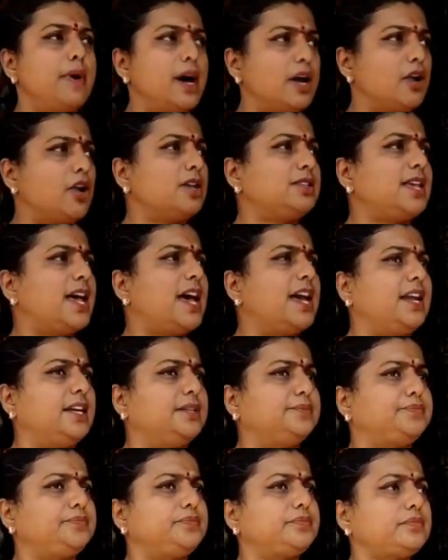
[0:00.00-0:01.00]

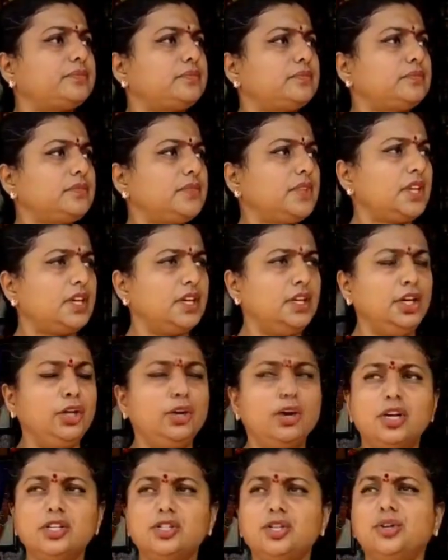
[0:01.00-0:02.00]
మరోసారి
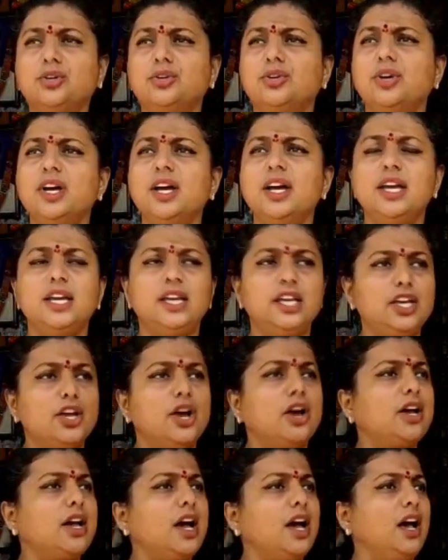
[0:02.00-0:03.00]
ఈరోజు ఈ
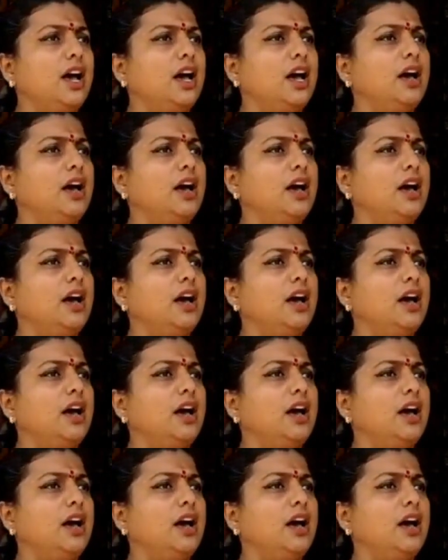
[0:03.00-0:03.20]
యొక్క